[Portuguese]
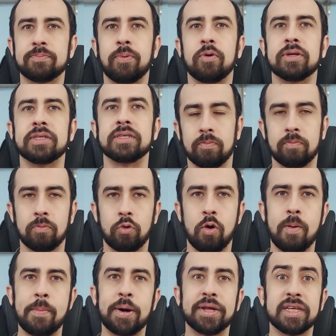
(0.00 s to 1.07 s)
Ponzi.
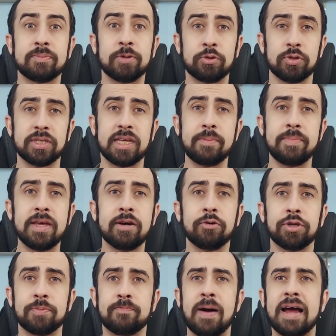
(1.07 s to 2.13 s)
Como a maioria das pessoas que migram
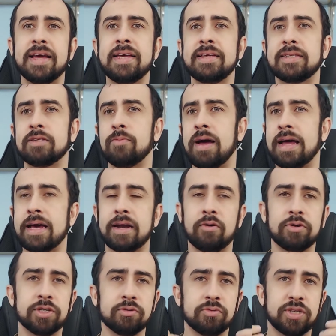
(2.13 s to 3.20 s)
de país numa era
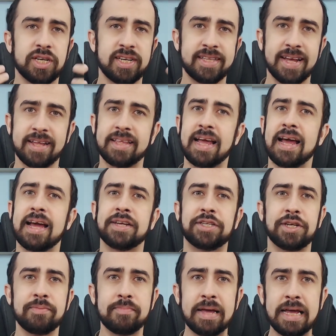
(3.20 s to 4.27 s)
onde não tinha
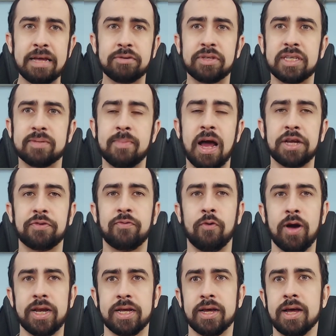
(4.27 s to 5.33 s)
internet, e-mails,
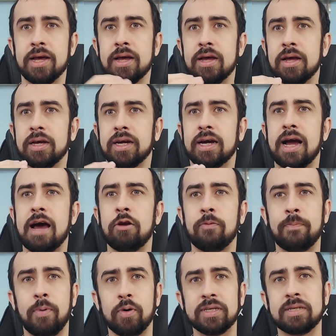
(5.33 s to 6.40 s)
smartphone, Carlo
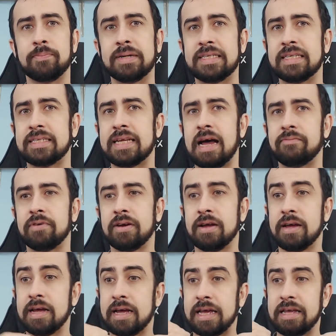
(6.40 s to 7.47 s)
Ponzi precisava
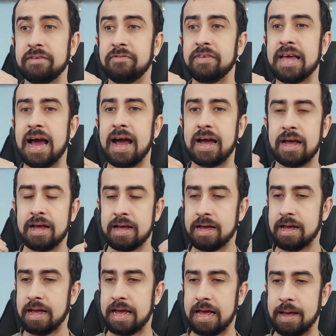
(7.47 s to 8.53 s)
enviar
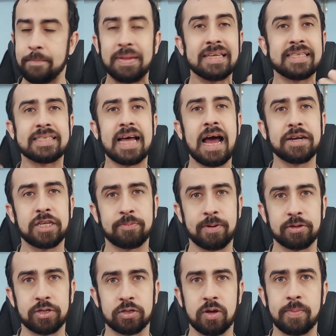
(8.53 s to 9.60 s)
é, mensagens
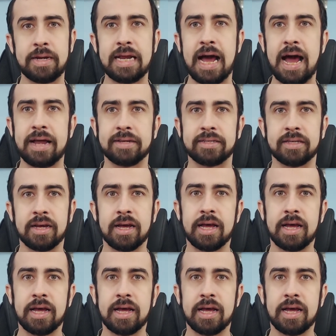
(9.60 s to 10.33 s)
para seus familiares.